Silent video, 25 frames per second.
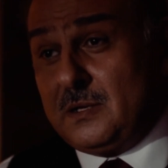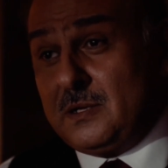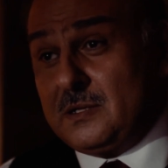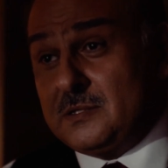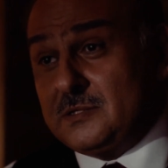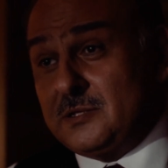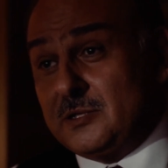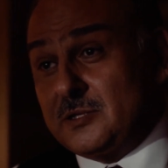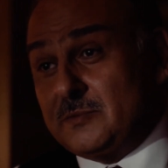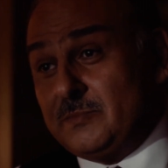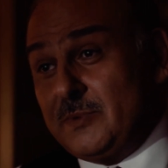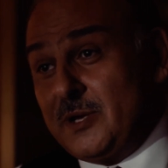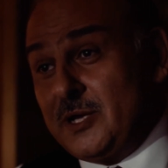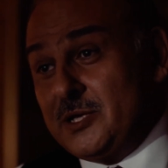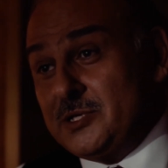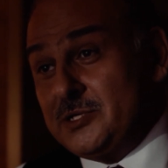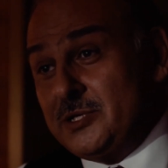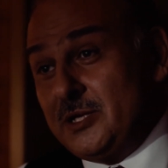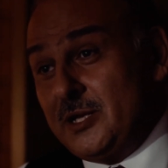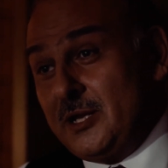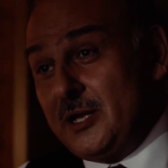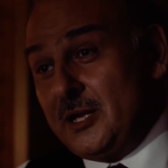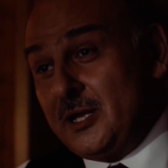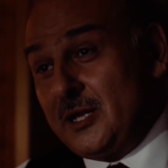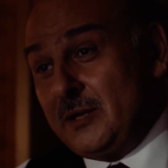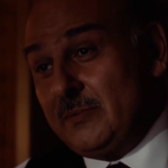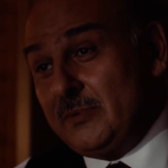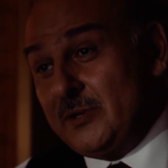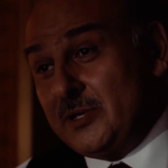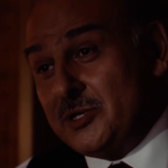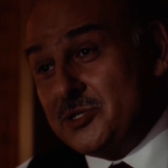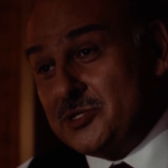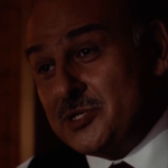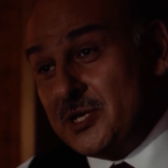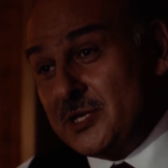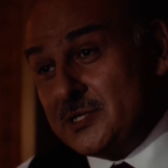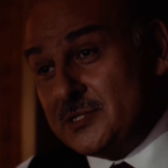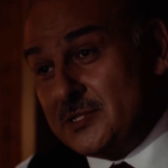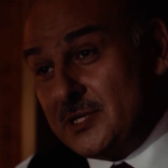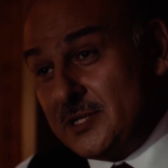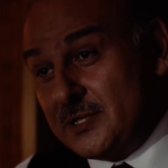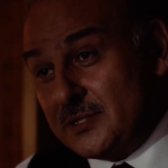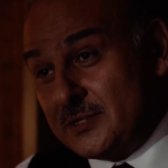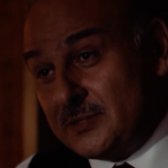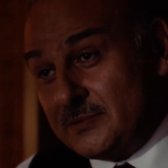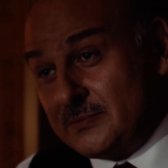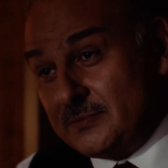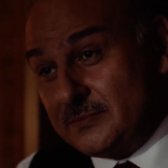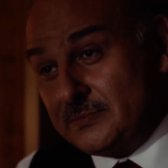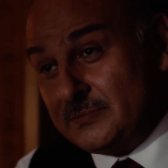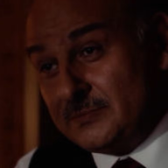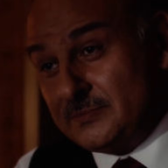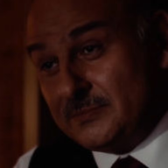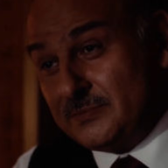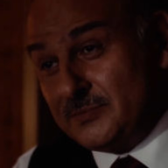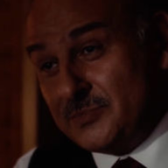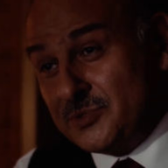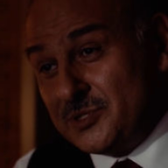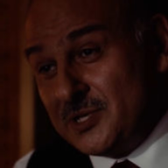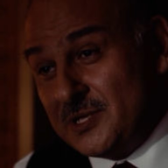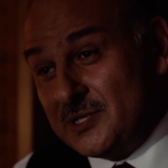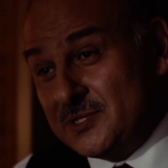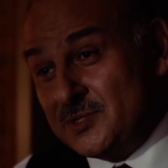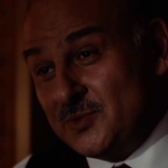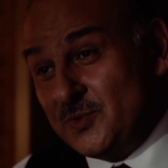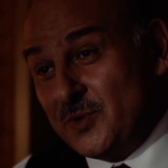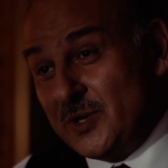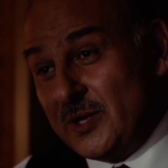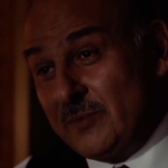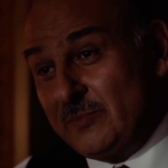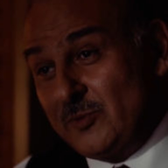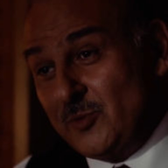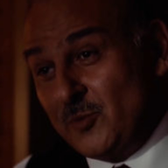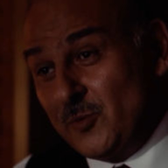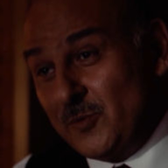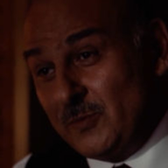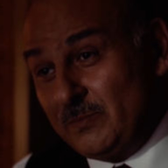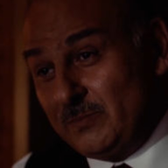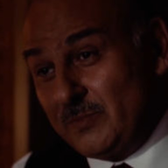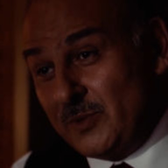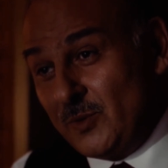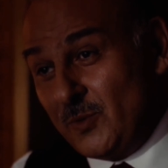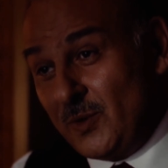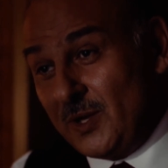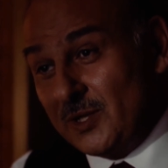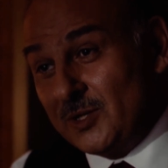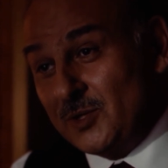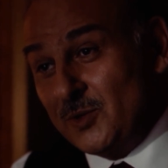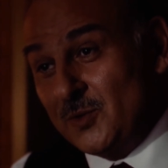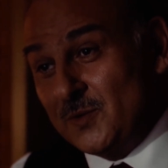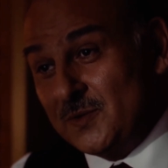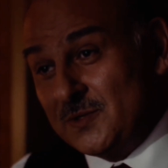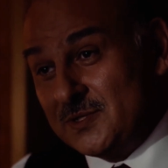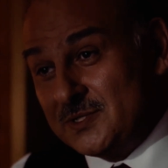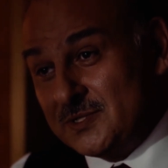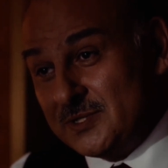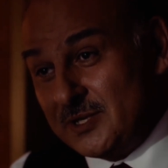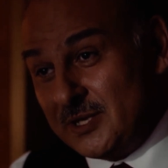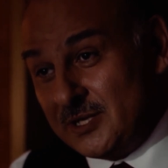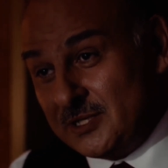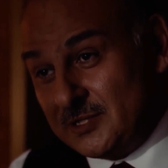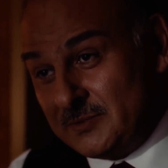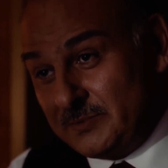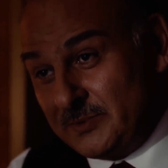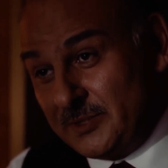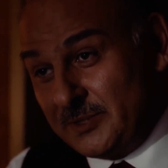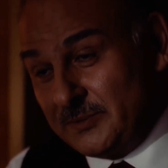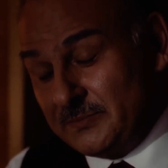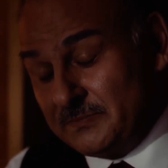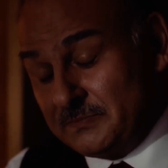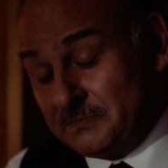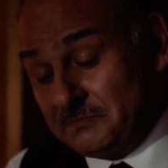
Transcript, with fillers: صرت ما أجي لها إلا بالإجازات مشان زور أبي وأمي وأعطيهم نص راتبي